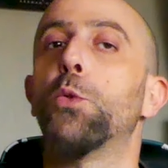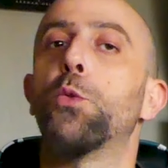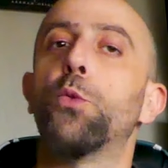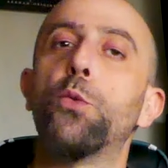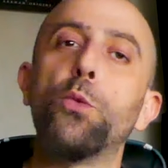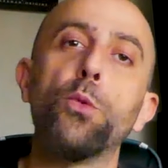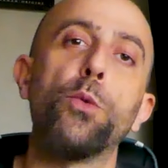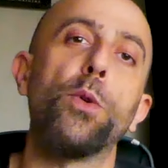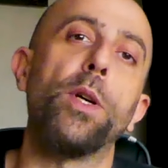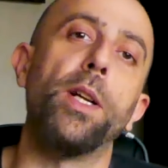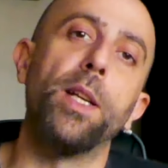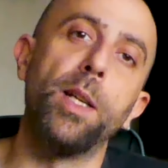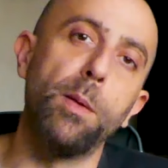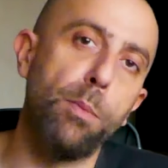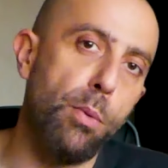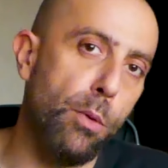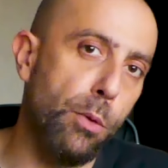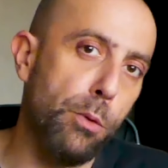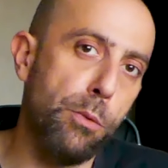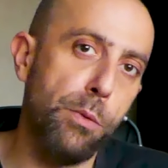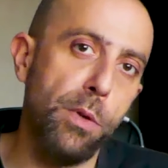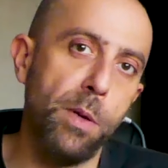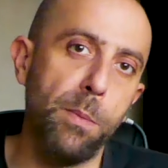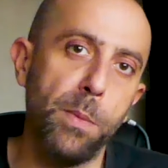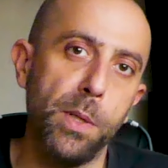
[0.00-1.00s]
sur les
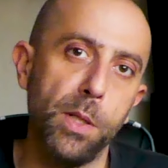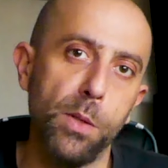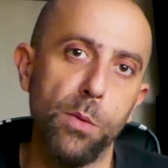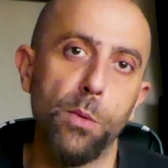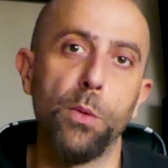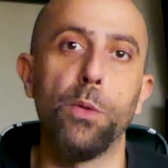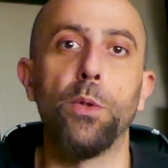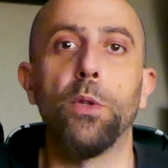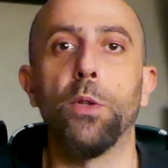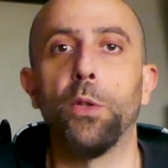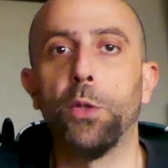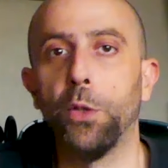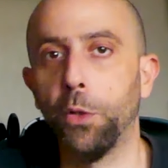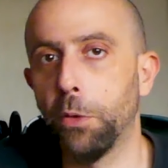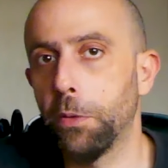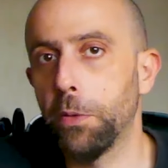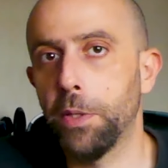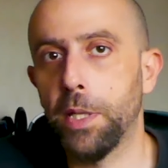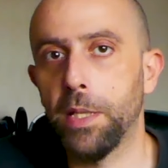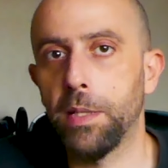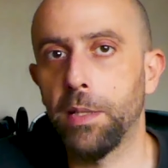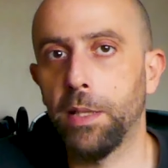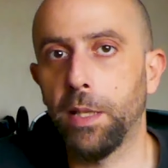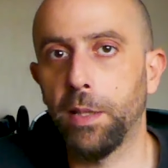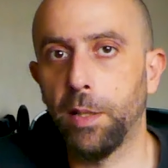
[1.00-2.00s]
produits Amazon
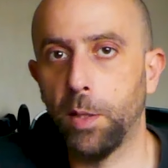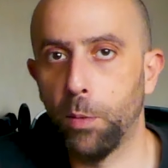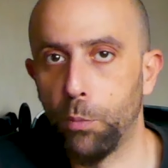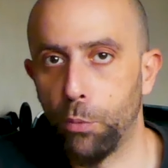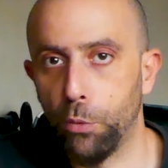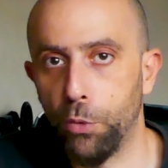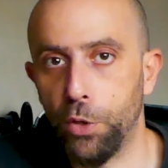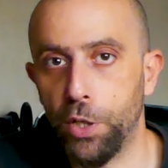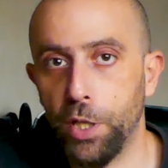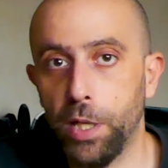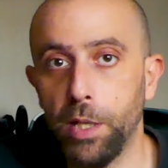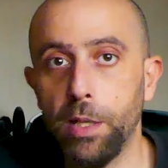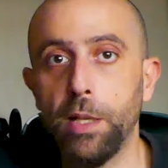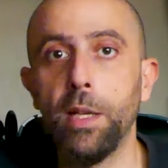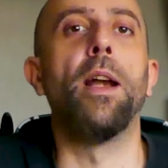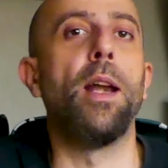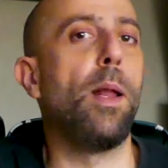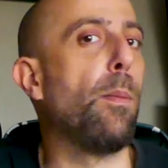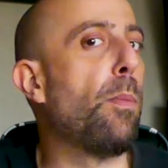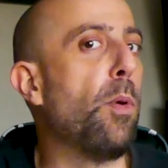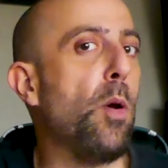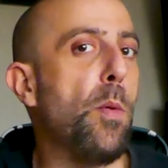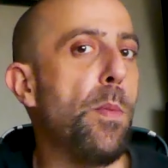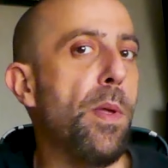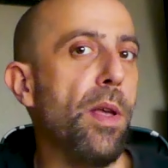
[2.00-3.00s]
dans un certain budget,
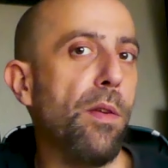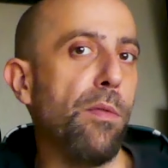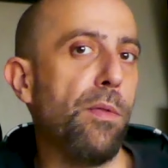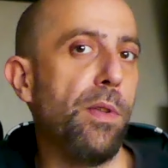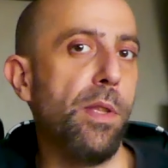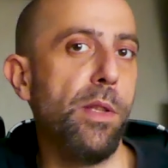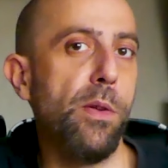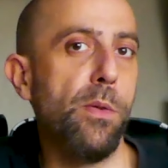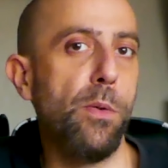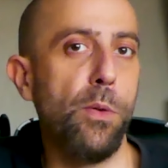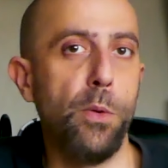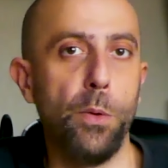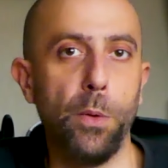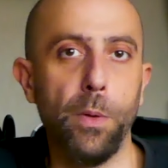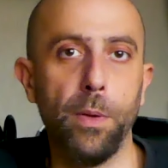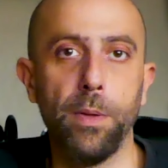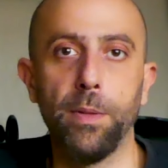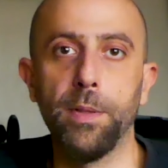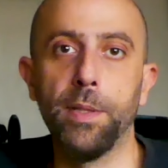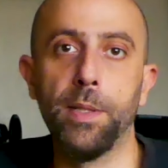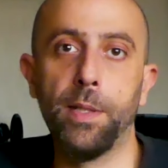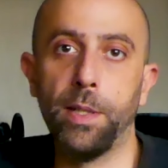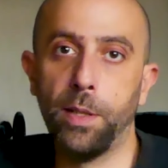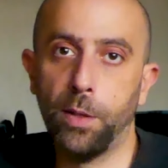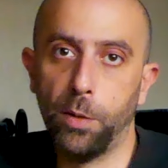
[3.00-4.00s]
la première vidéo
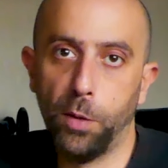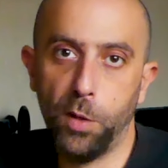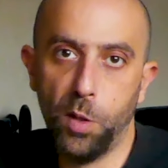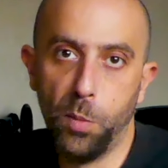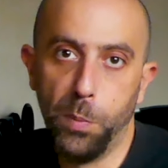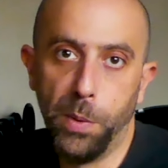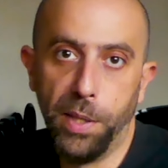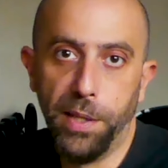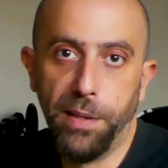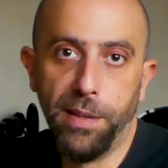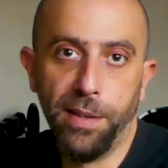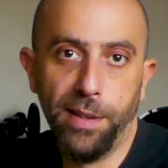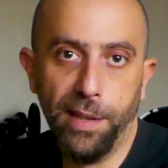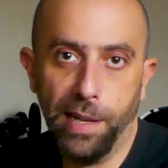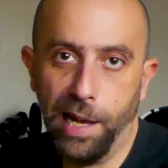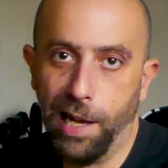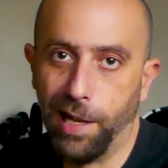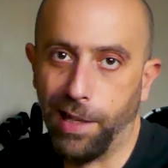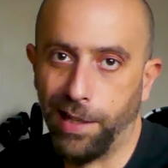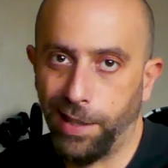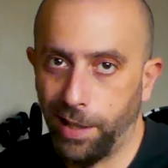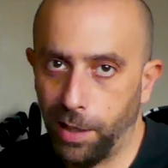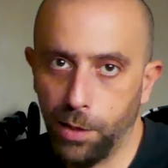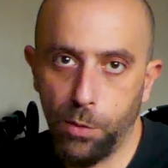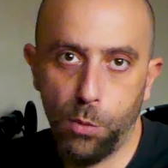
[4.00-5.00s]
s'étant limitée
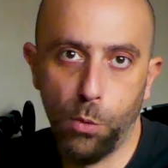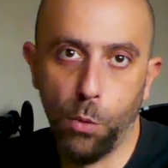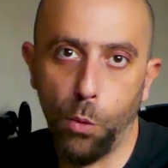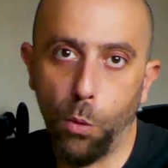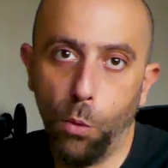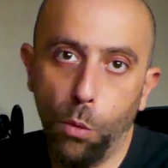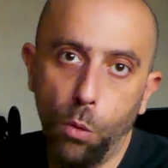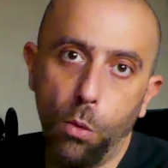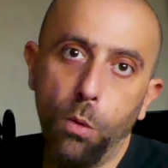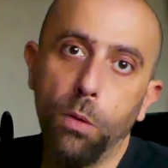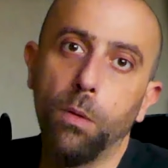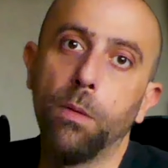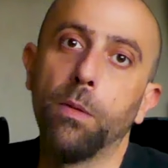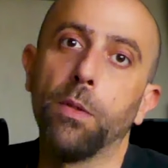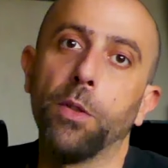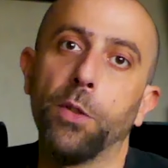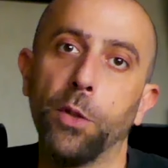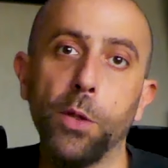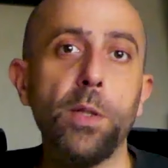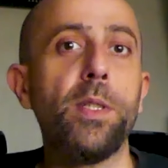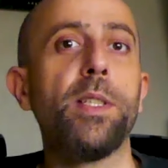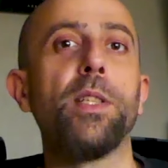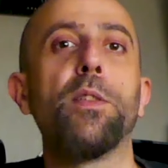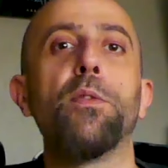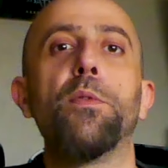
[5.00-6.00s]
à 15 euros,
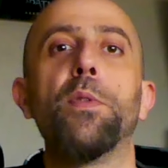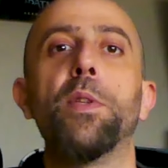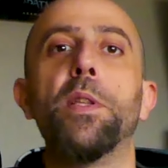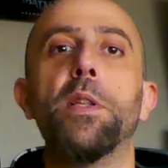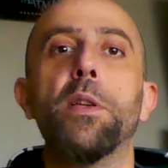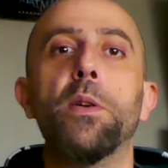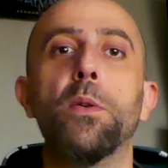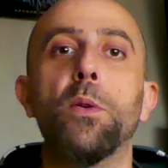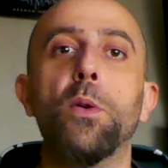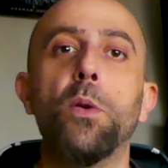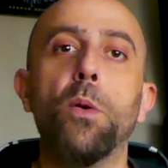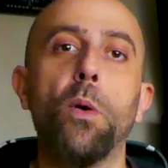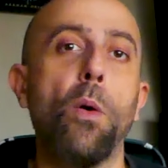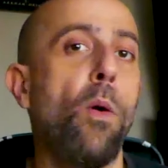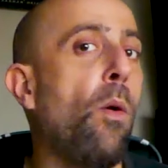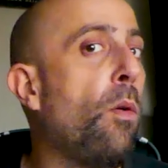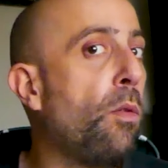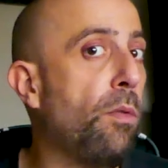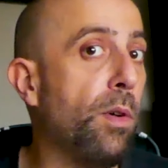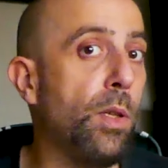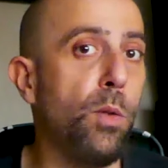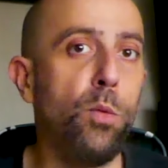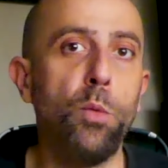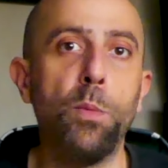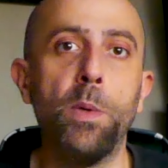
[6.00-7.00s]
dans cette vidéo, on
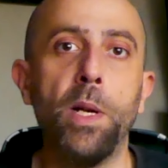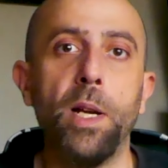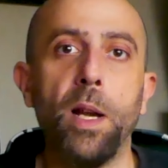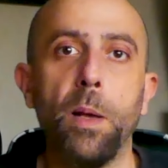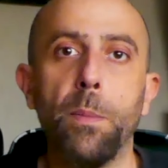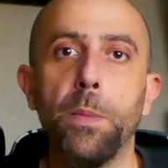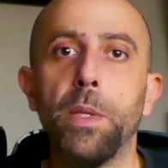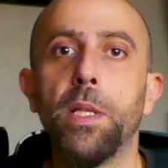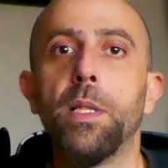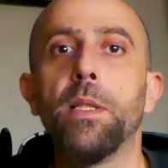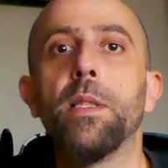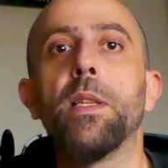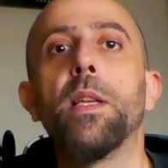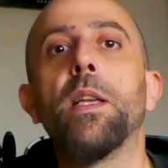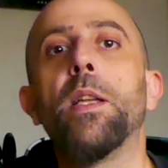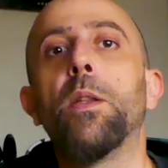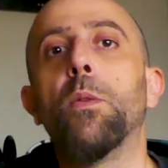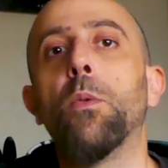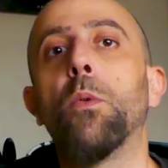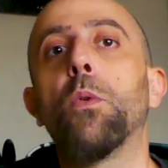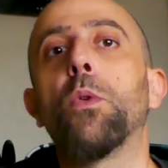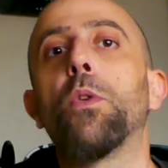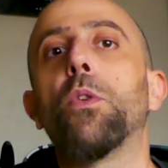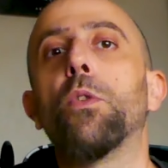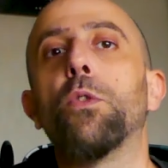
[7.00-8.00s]
va doubler la mise et
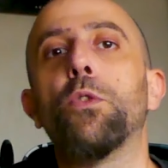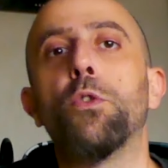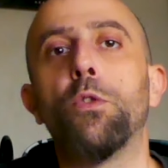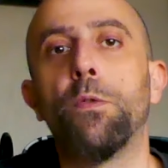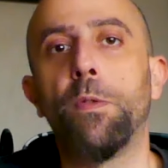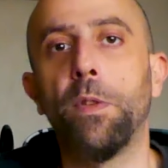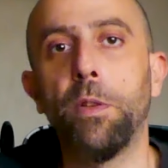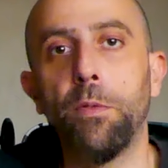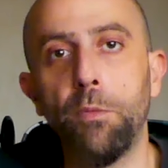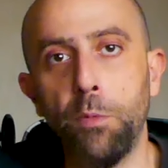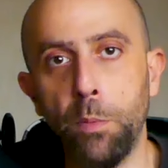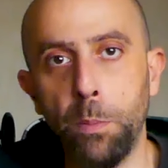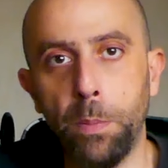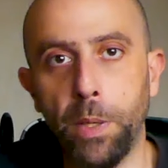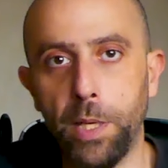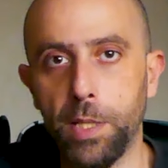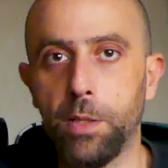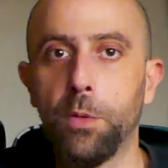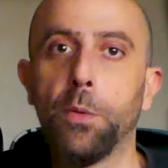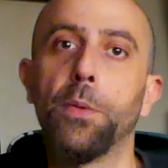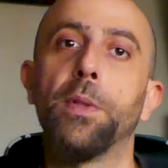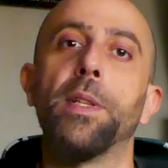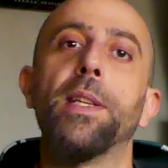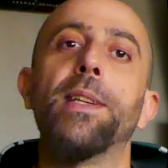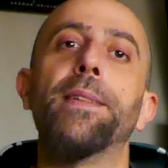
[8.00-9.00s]
donc je vais vous
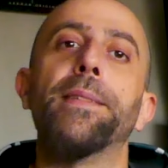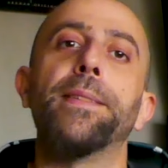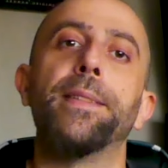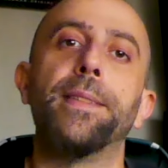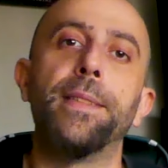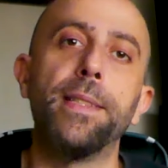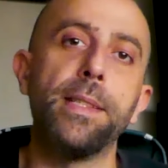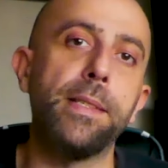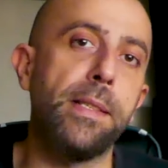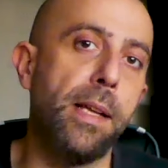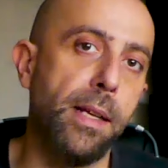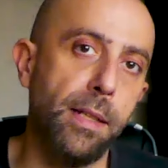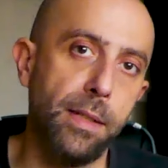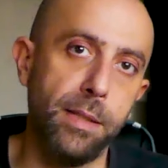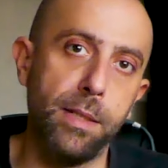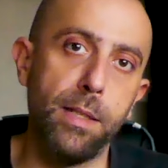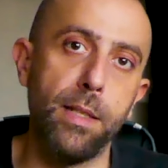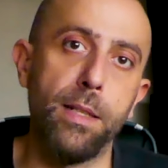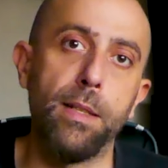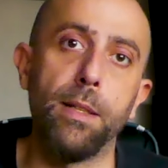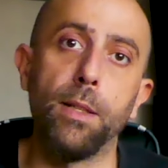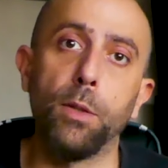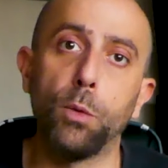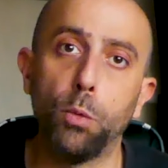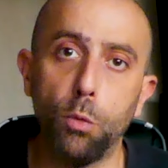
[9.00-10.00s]
présenter 10
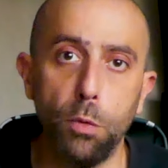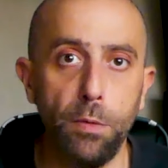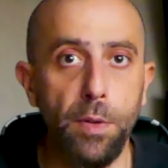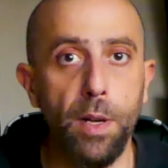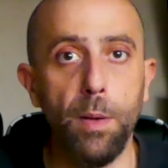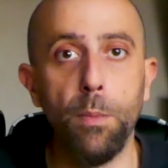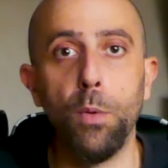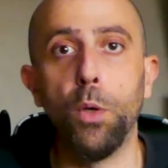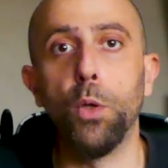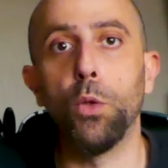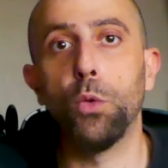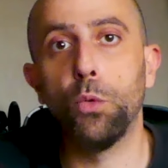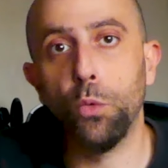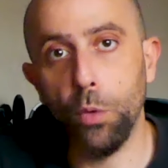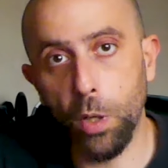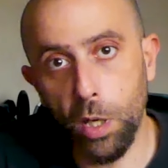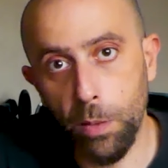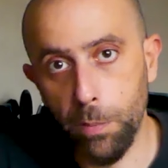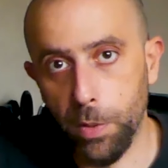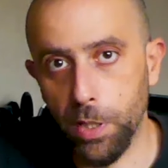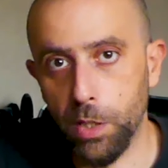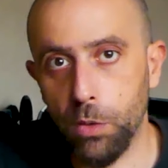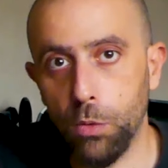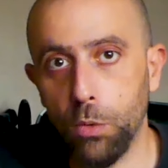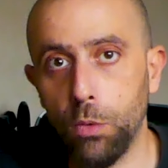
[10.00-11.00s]
articles trouvables sur
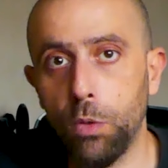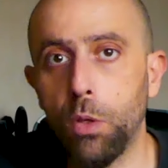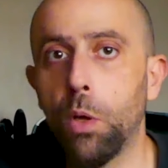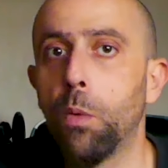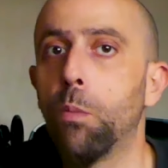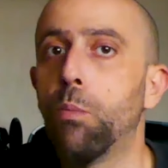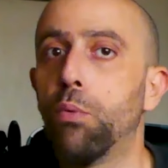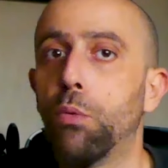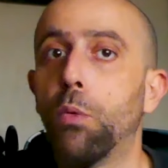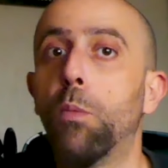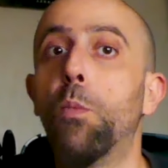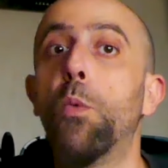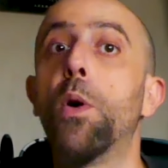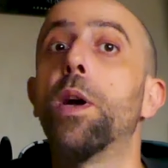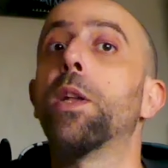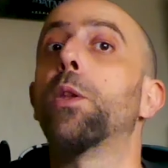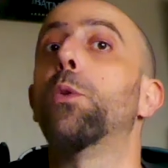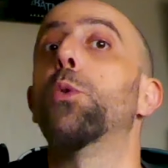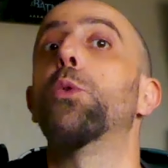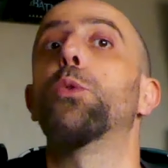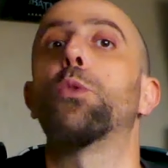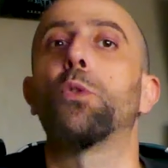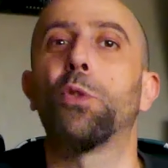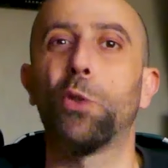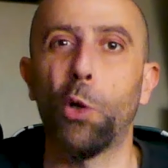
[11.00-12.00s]
Amazon pour moins
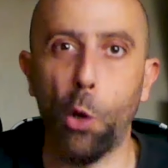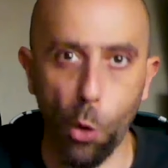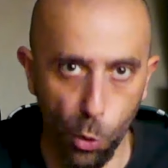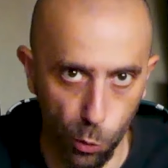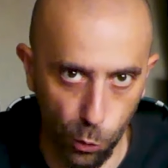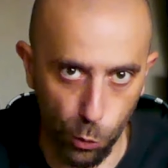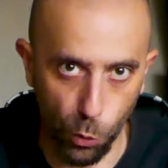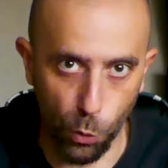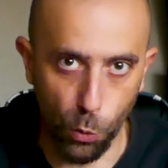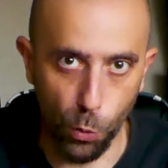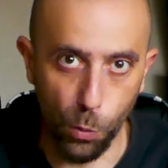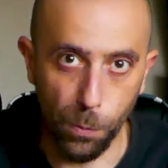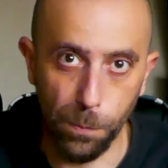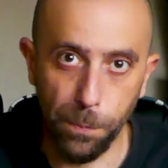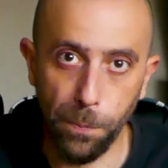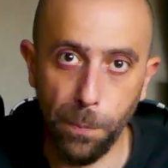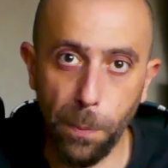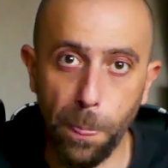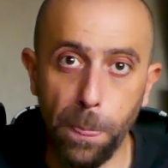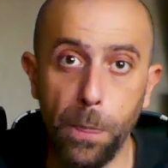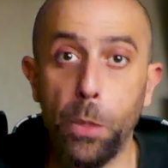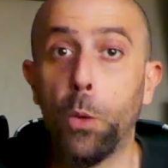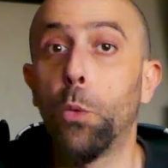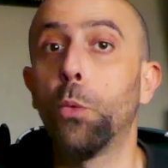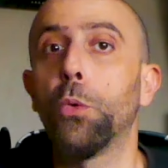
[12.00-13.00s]
de 30 euros.
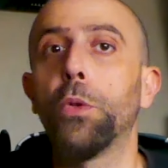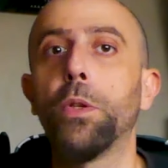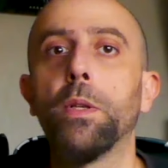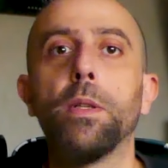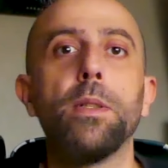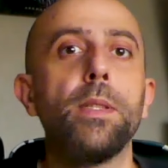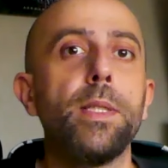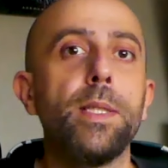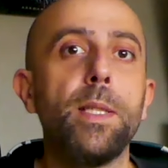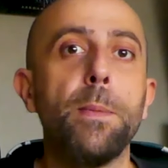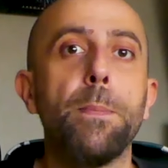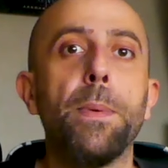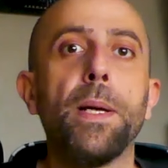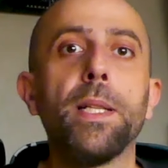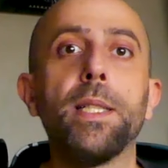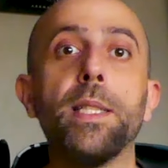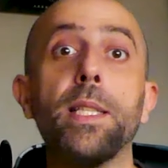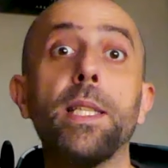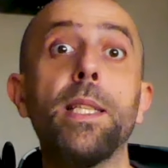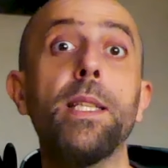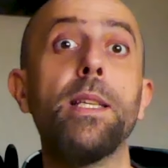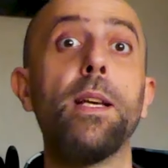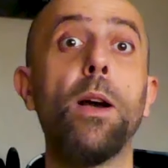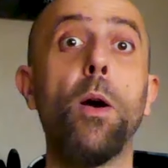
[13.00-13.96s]
Donc, c'est parti,